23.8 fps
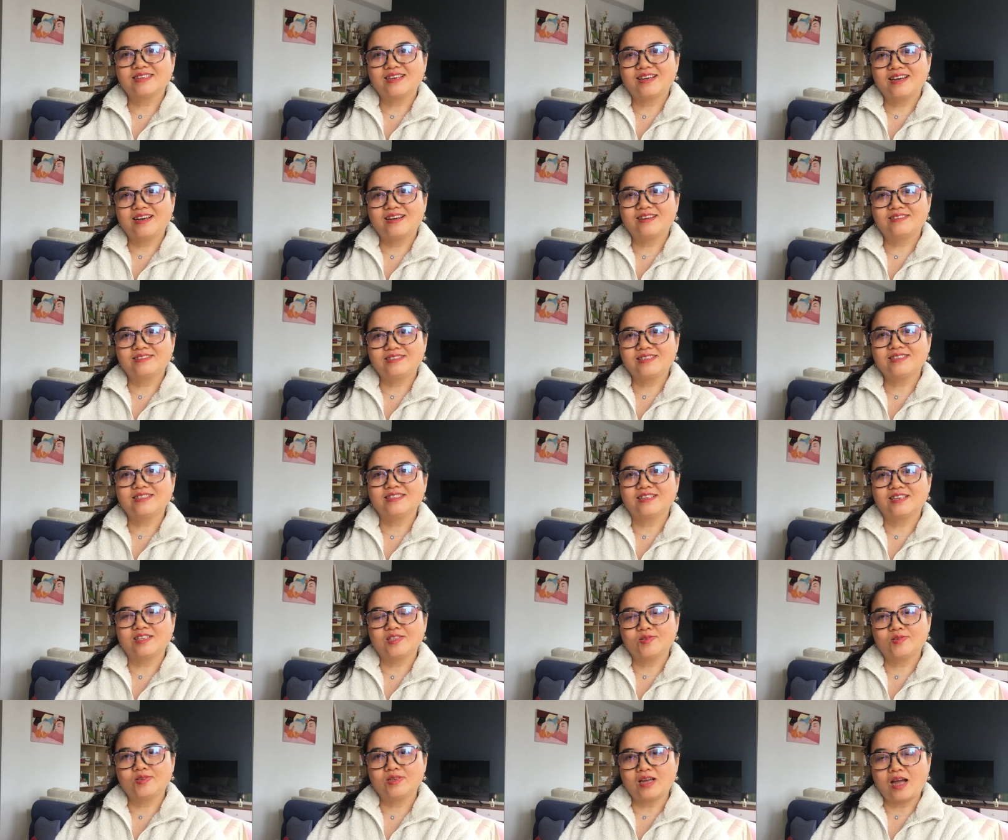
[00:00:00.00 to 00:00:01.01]
啊，真的
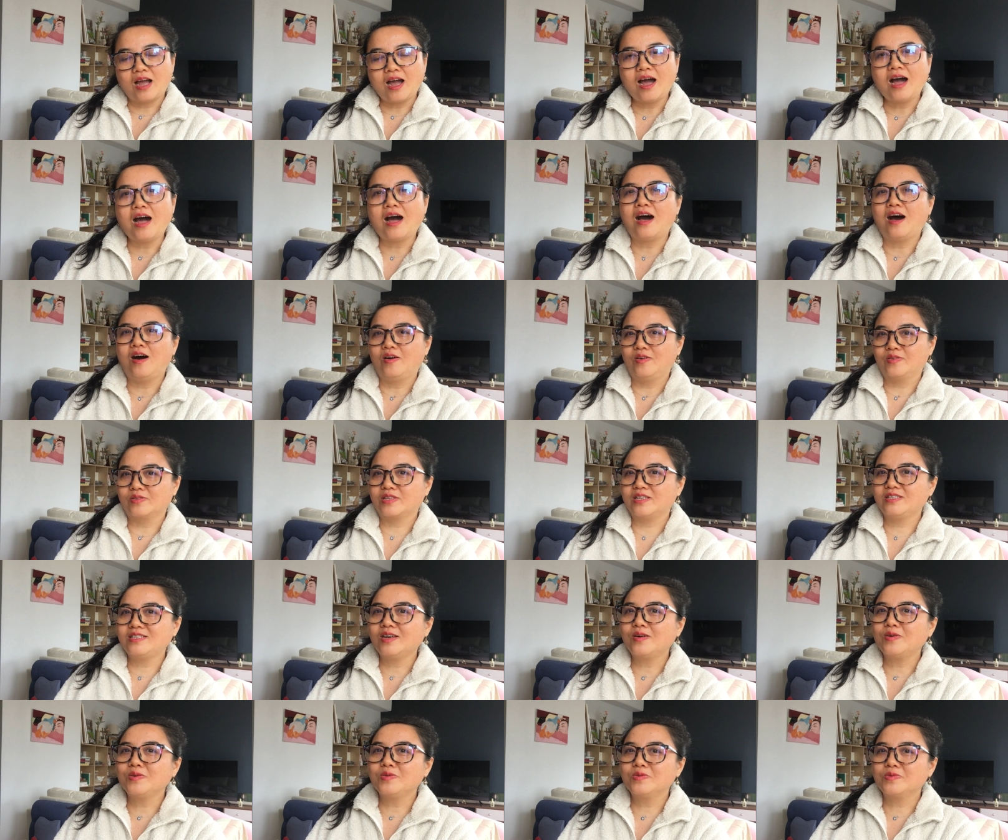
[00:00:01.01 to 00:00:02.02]
就是好的
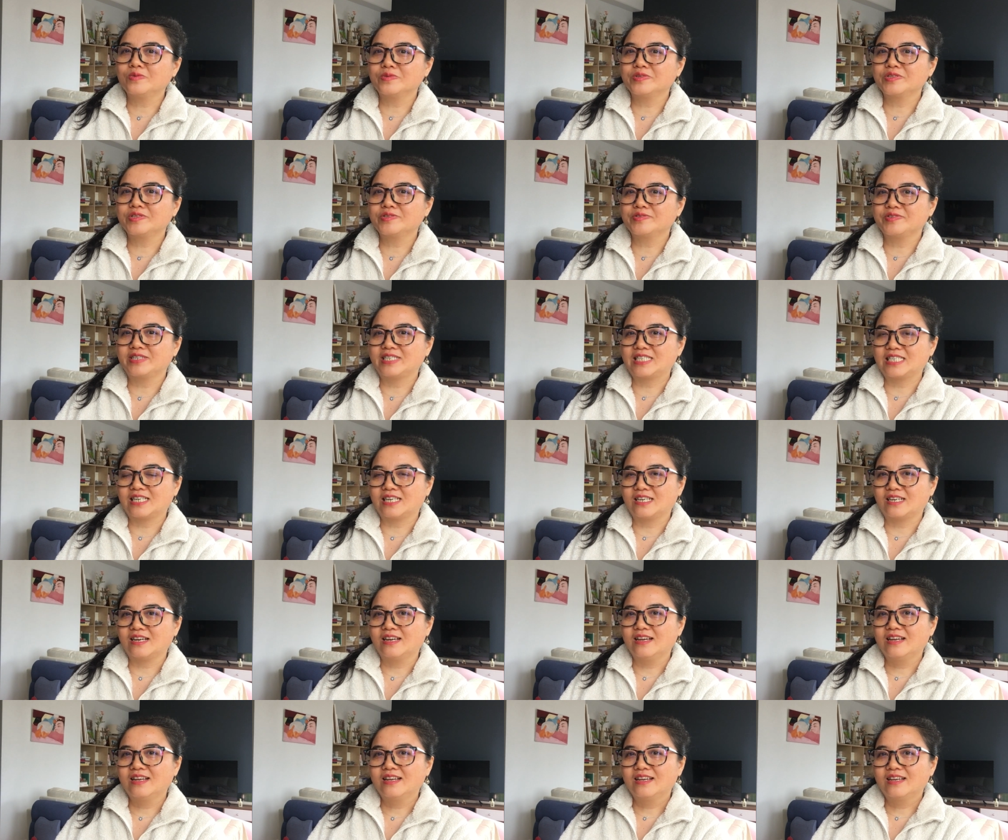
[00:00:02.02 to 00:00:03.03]
教育工作者，
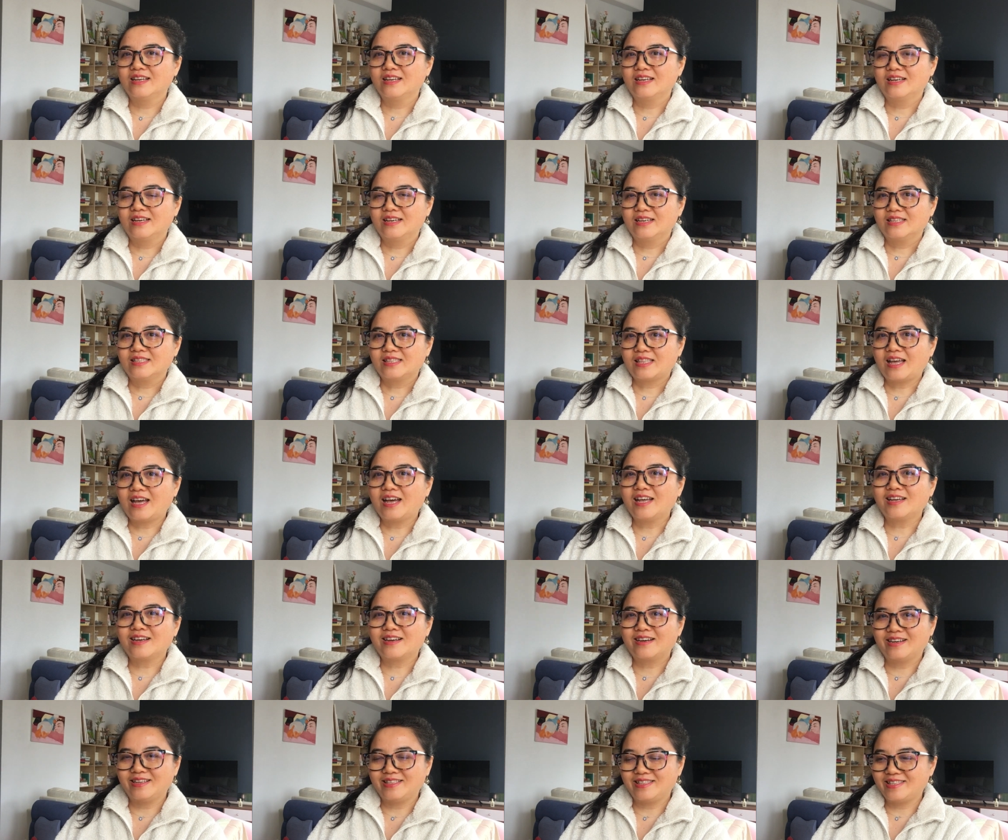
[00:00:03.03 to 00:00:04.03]
他
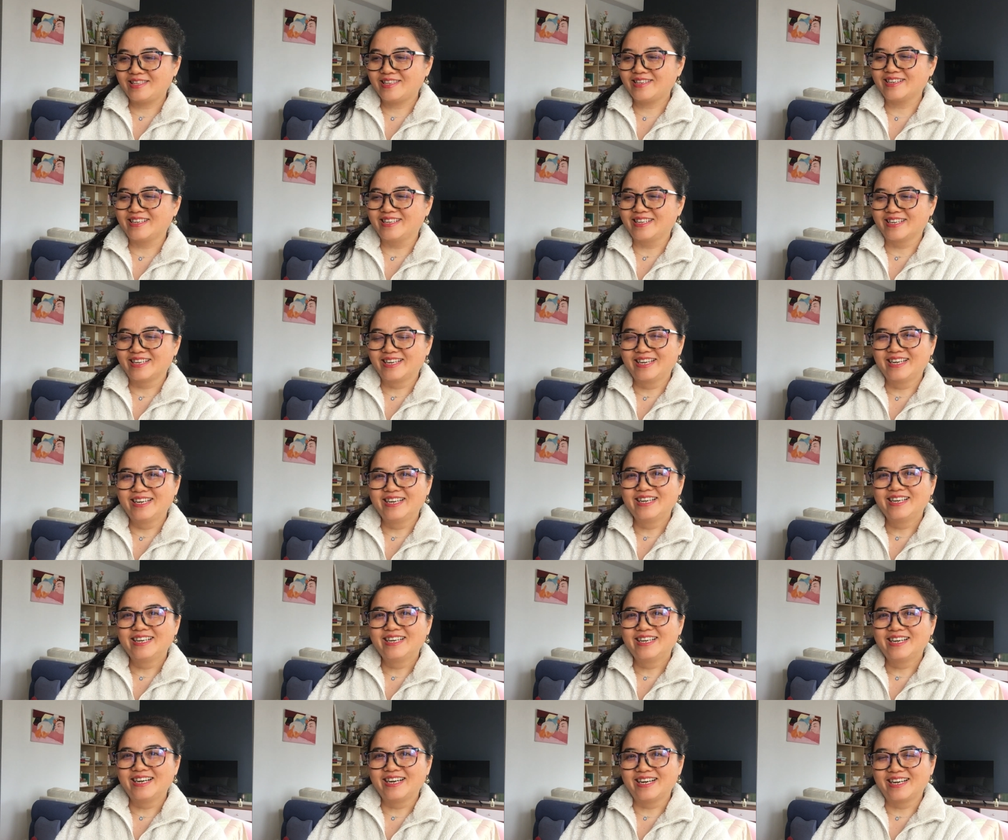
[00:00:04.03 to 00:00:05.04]
肯定，
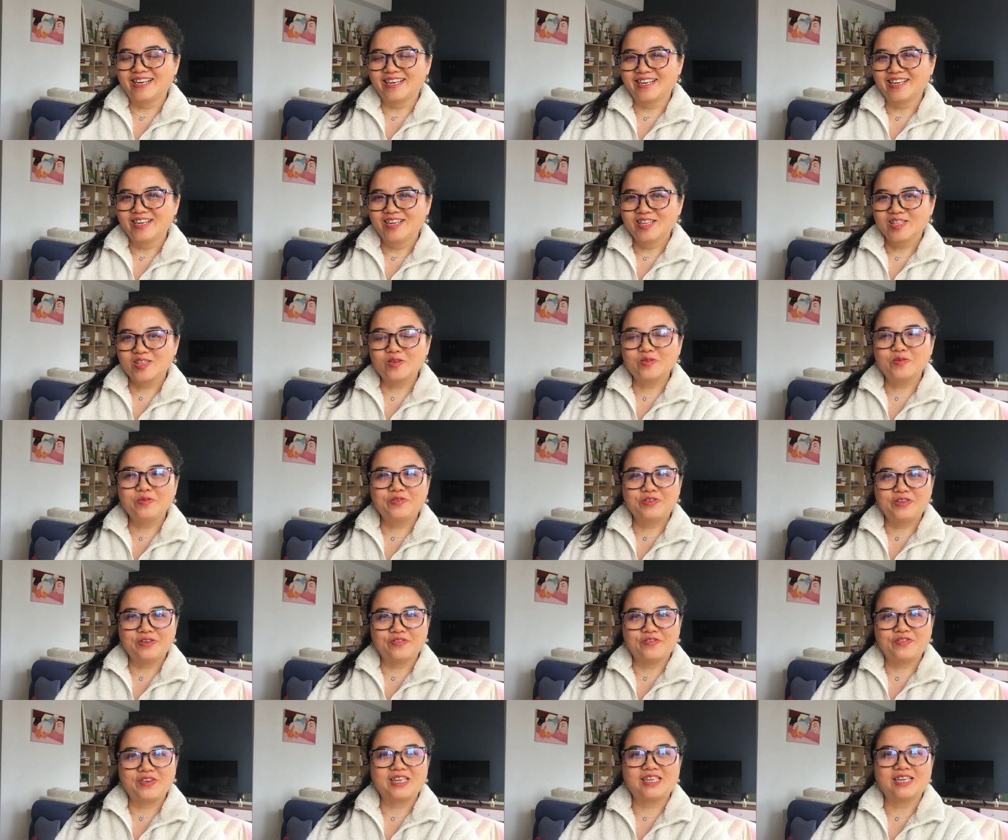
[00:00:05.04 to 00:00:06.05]
嗯，都
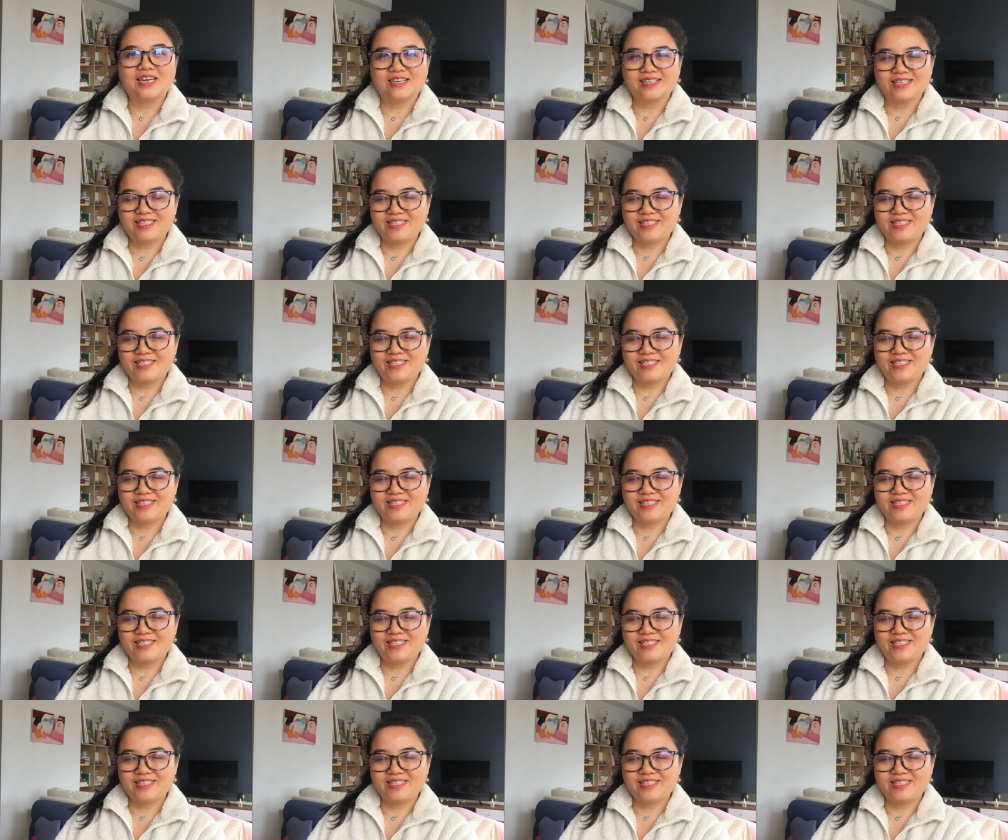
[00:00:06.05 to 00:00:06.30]
是非常